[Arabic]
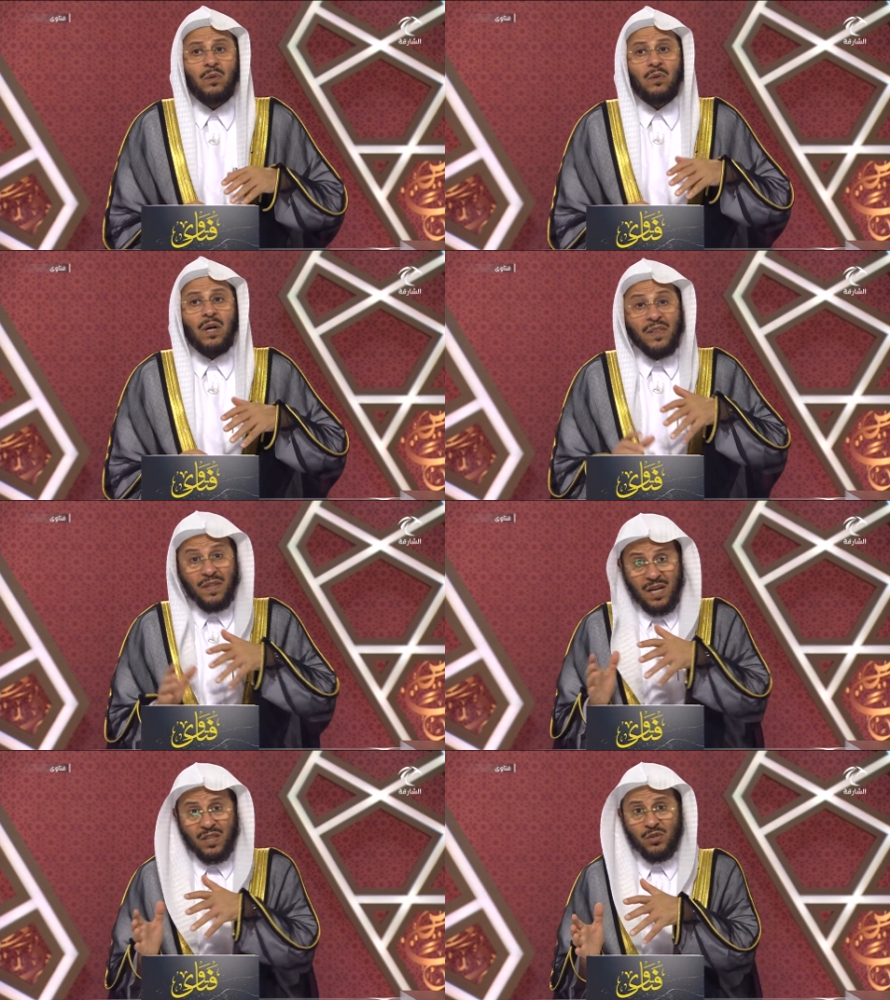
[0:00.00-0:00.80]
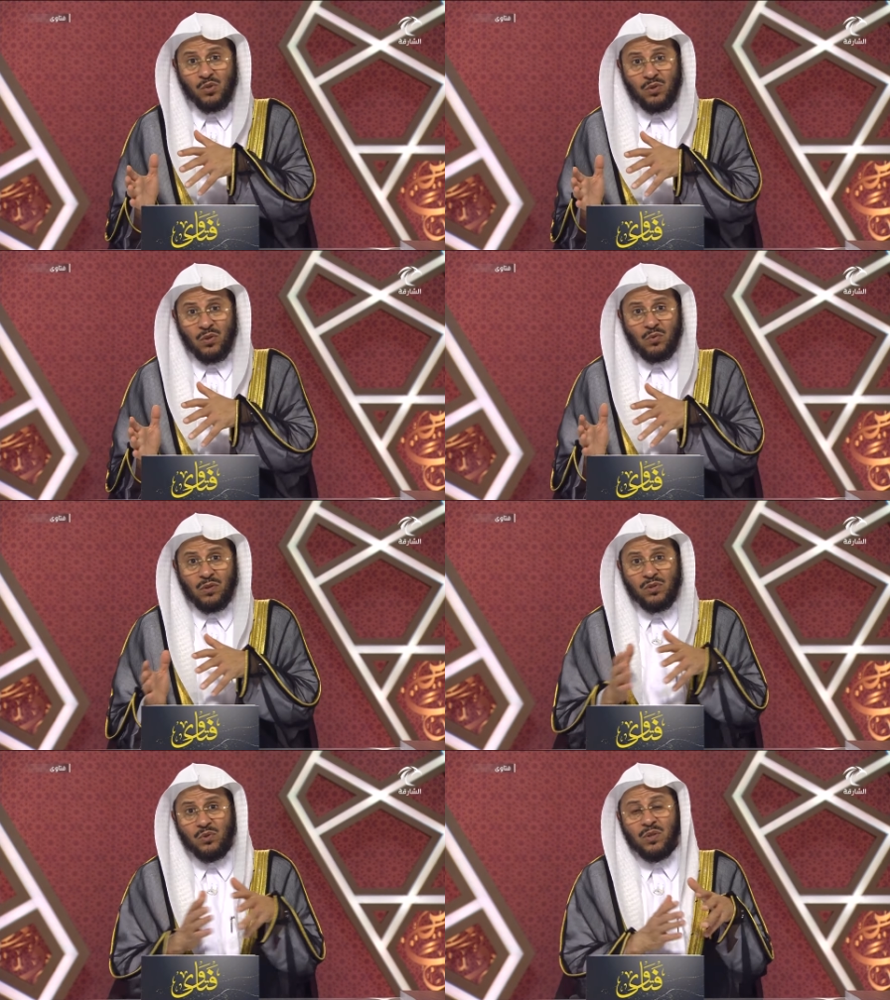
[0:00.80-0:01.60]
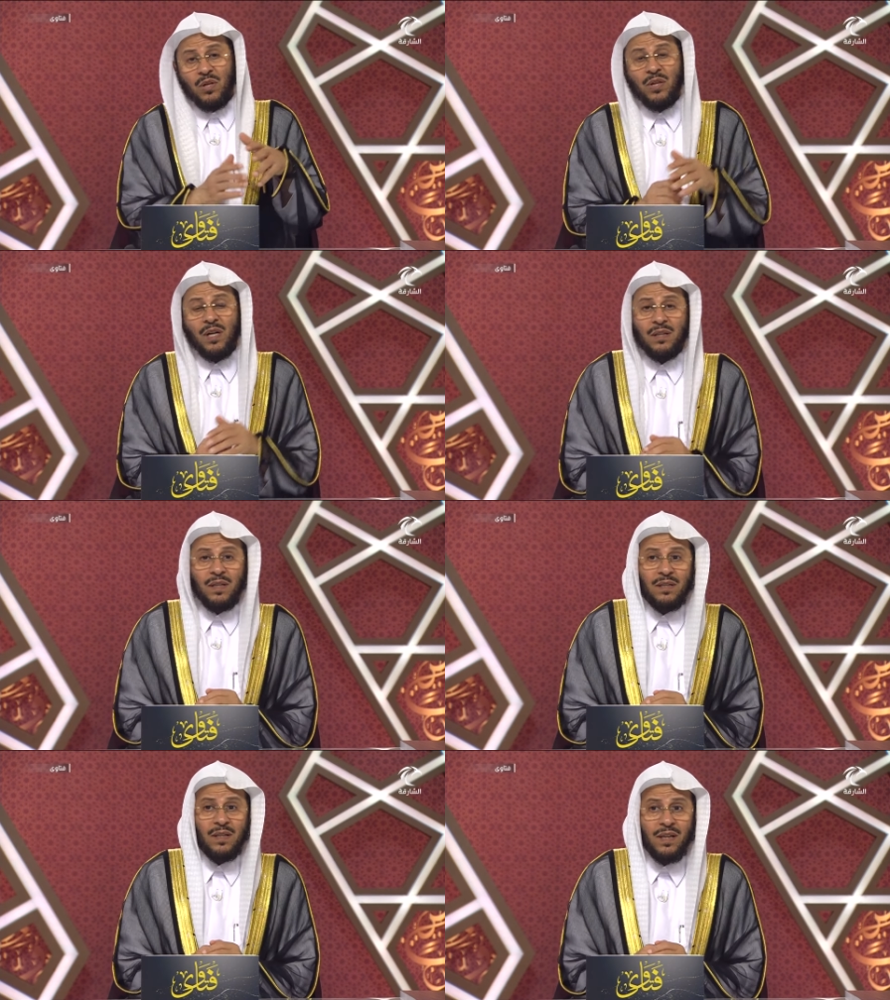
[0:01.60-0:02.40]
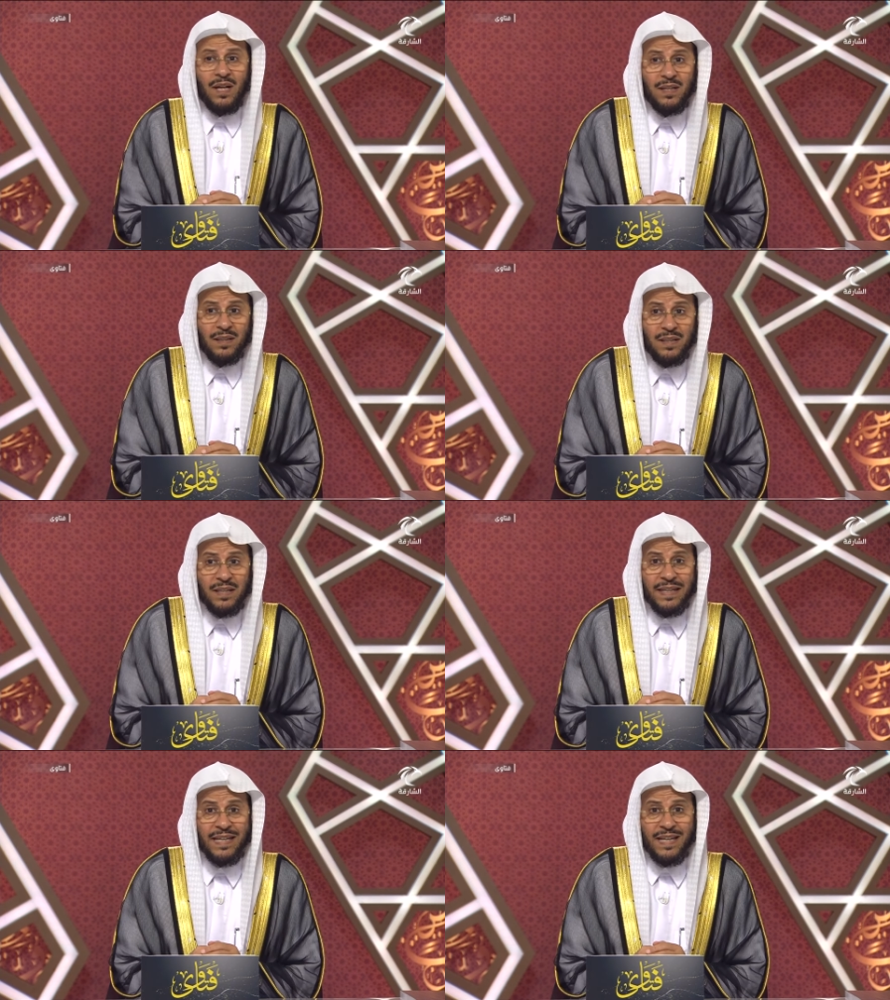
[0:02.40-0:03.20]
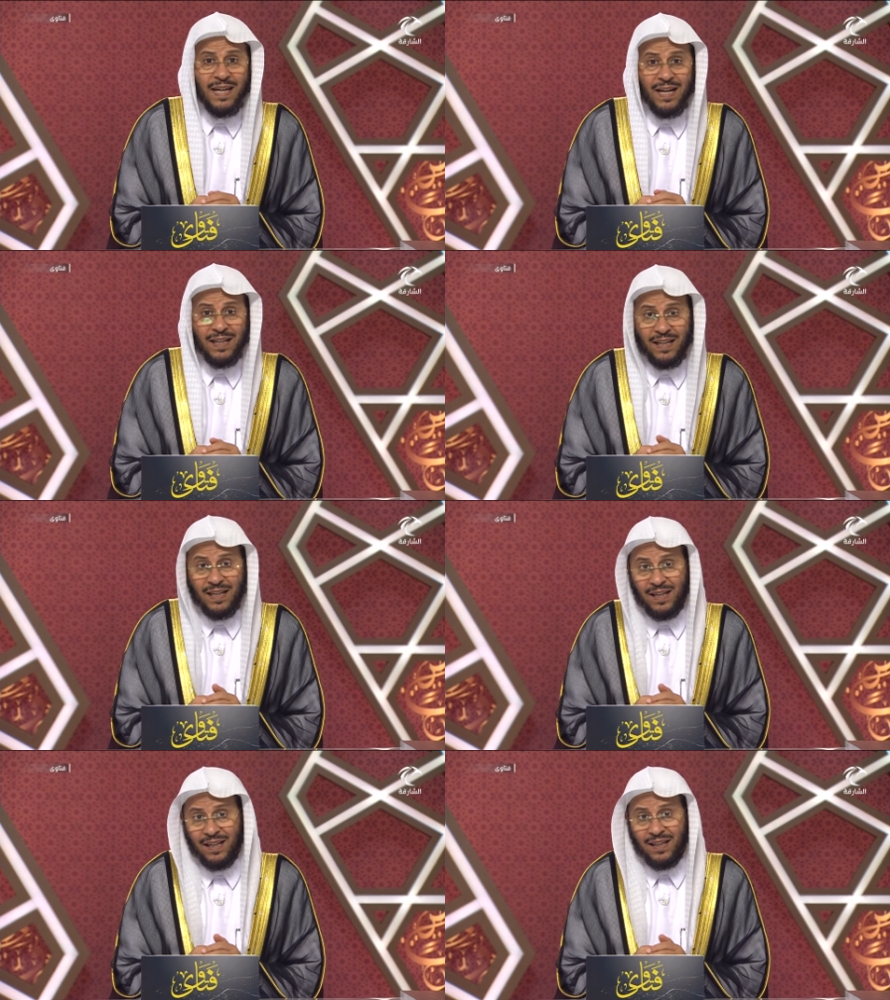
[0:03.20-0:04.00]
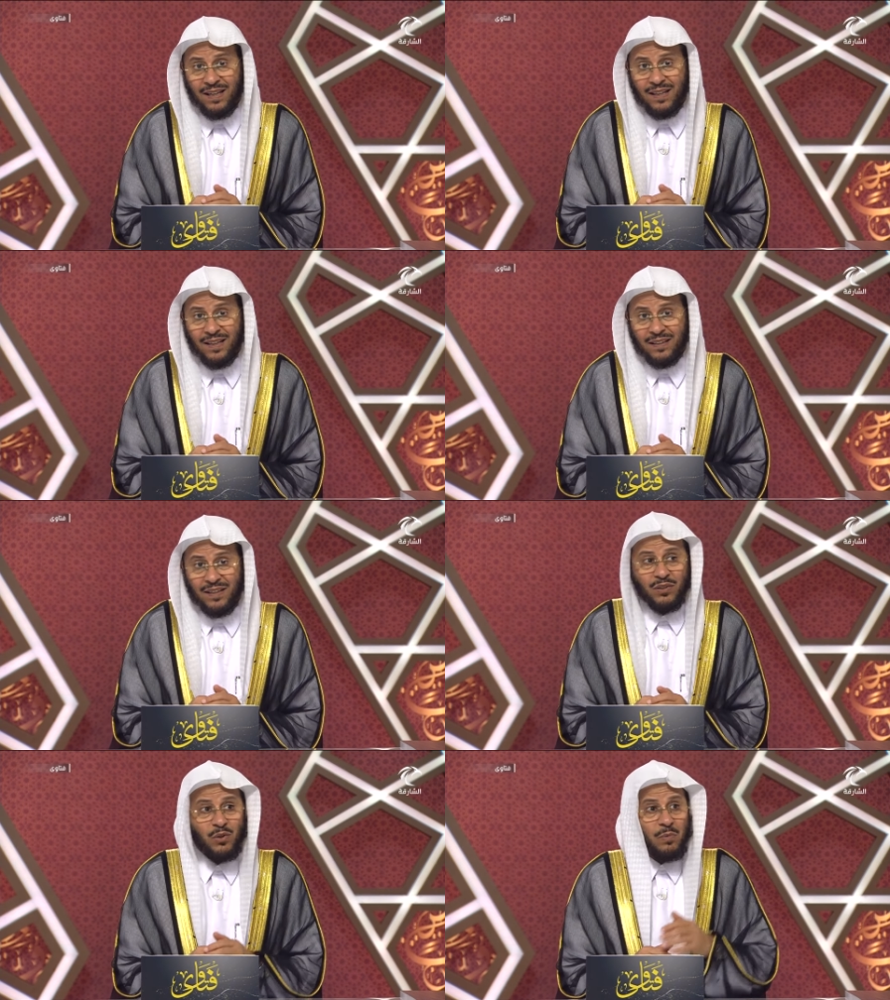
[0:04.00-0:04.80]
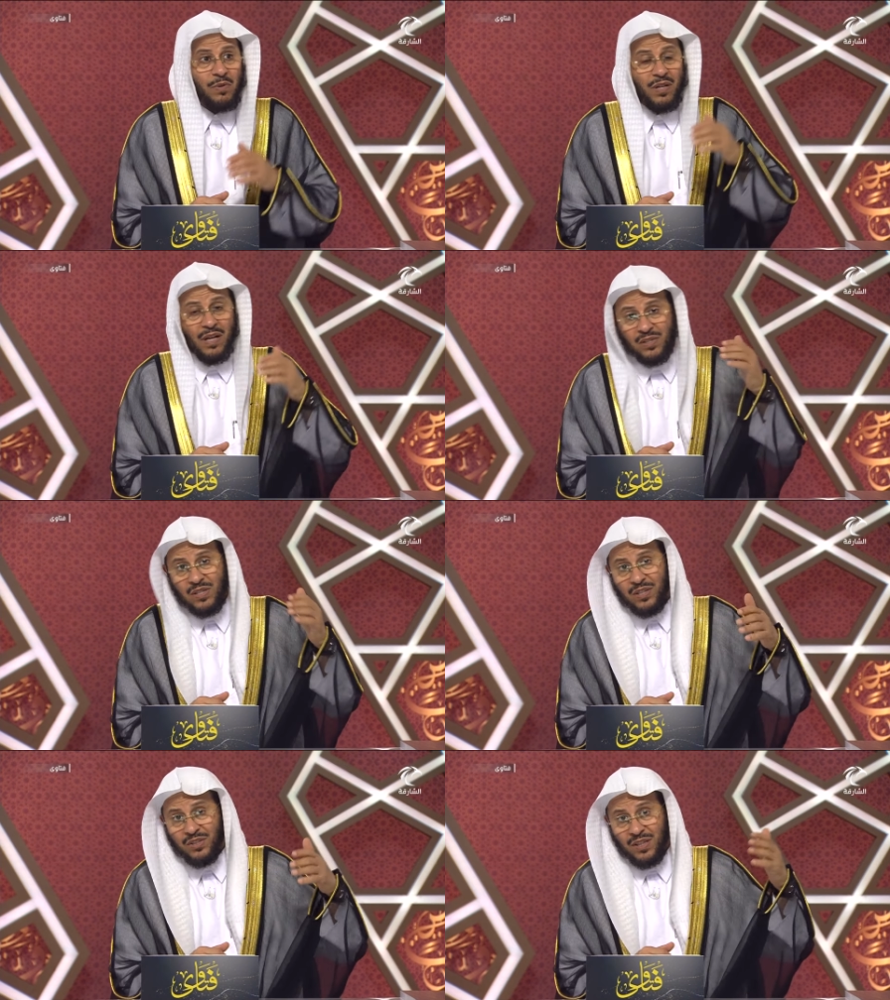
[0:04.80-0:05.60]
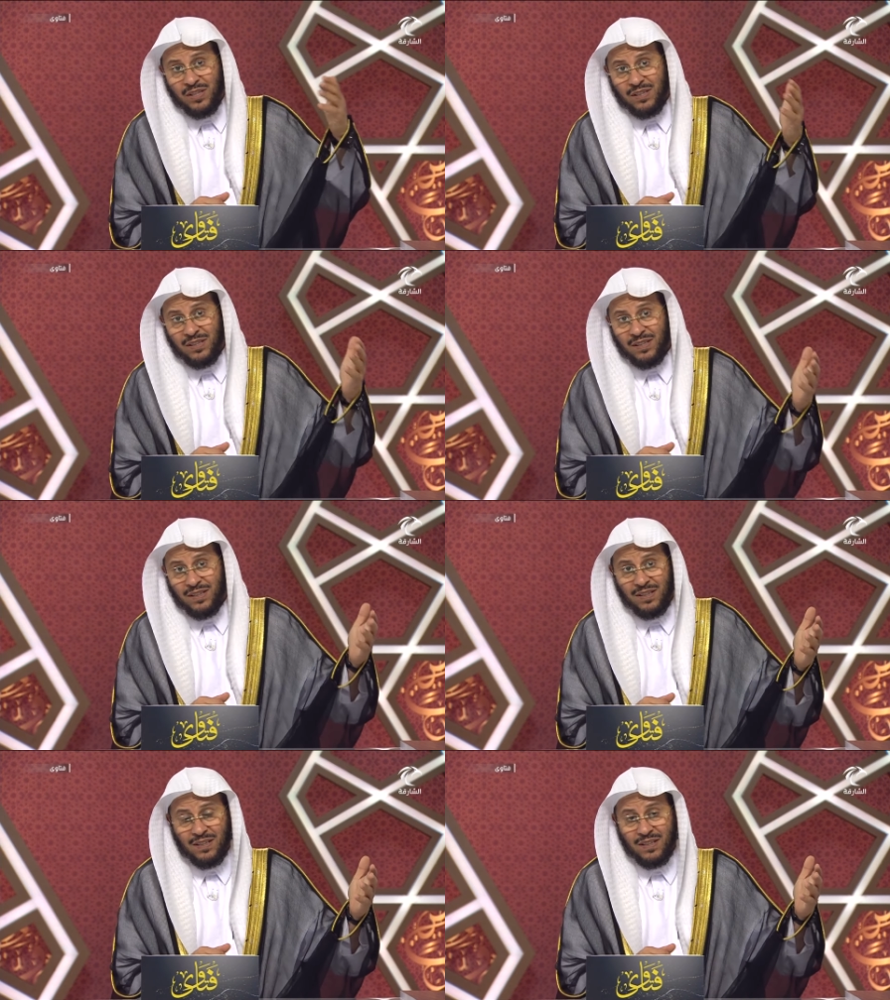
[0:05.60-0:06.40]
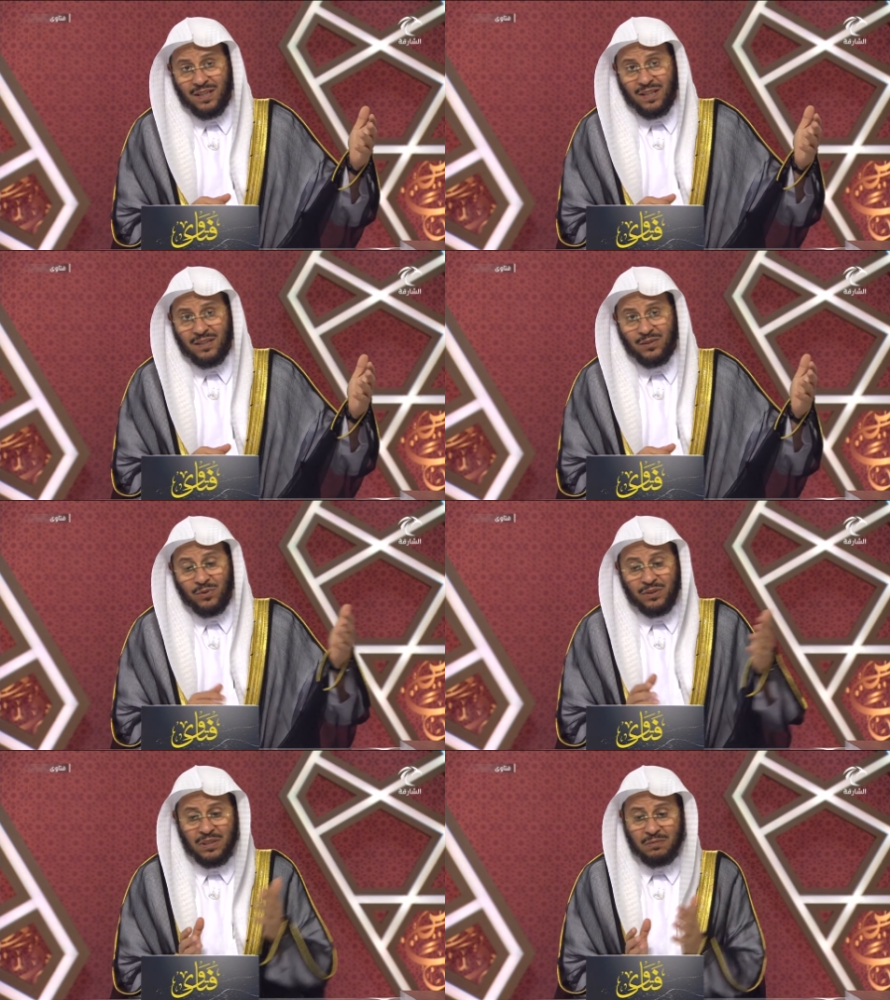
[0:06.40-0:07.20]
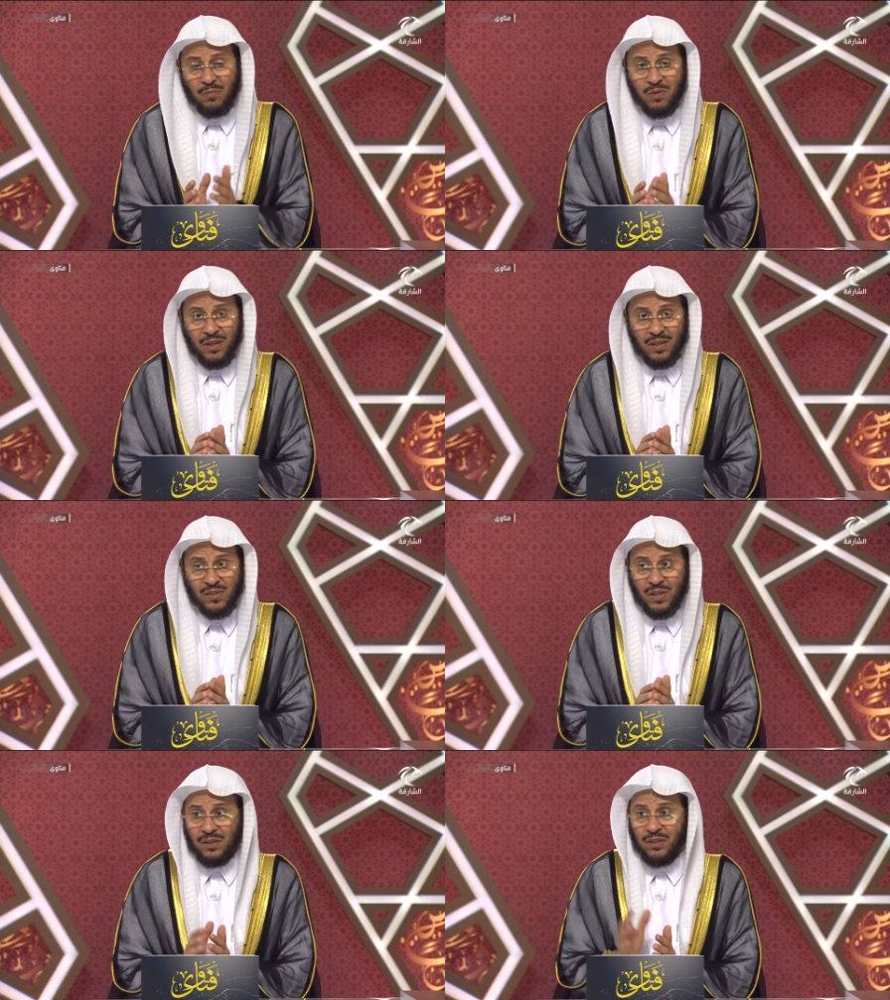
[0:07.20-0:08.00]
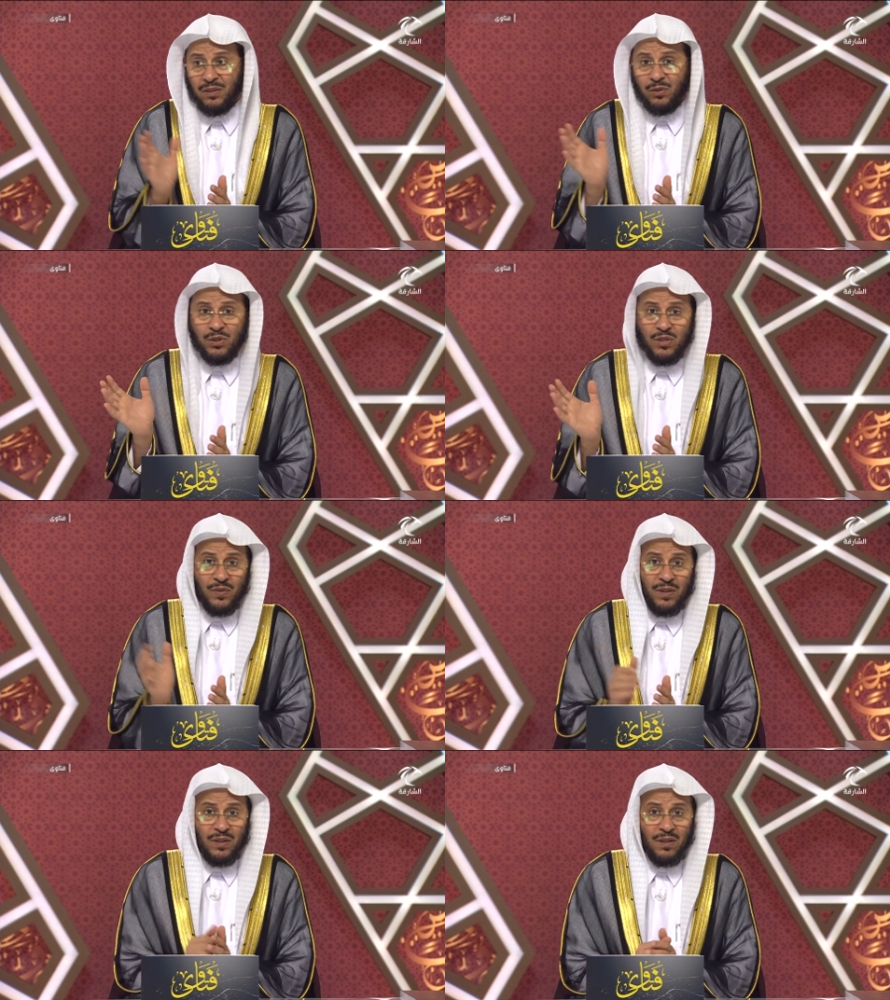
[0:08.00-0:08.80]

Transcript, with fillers: هذه هذه الصورة الأولى الصورة الثانية إذا كان الدين غير حال يعني هو مثل أقساط شهرية ها وعنده مبلغ يستطيع أن يحج فيه